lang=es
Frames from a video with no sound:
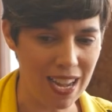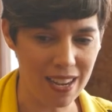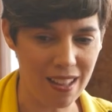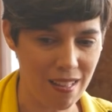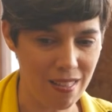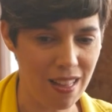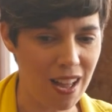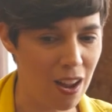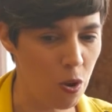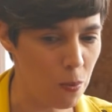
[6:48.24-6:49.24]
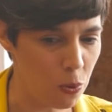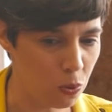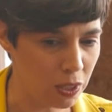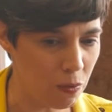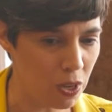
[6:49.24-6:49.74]
la crianza a lo
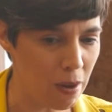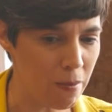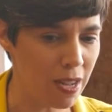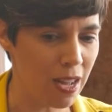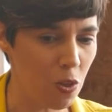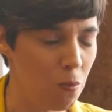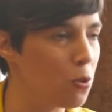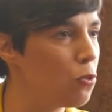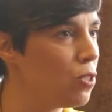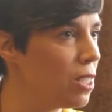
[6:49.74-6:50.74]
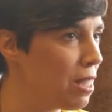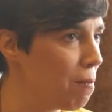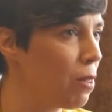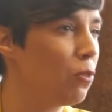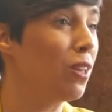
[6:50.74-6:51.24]
productivo y al mercado, por un
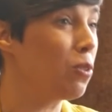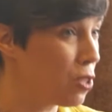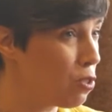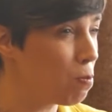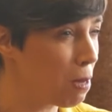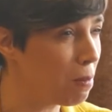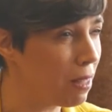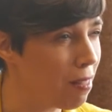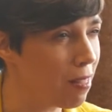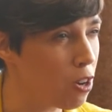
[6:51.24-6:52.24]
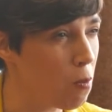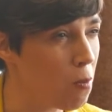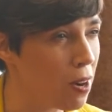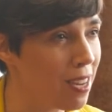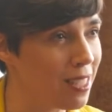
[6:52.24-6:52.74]
sistema donde no se nos permite decir como
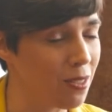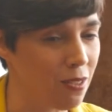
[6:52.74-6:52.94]
mujeres.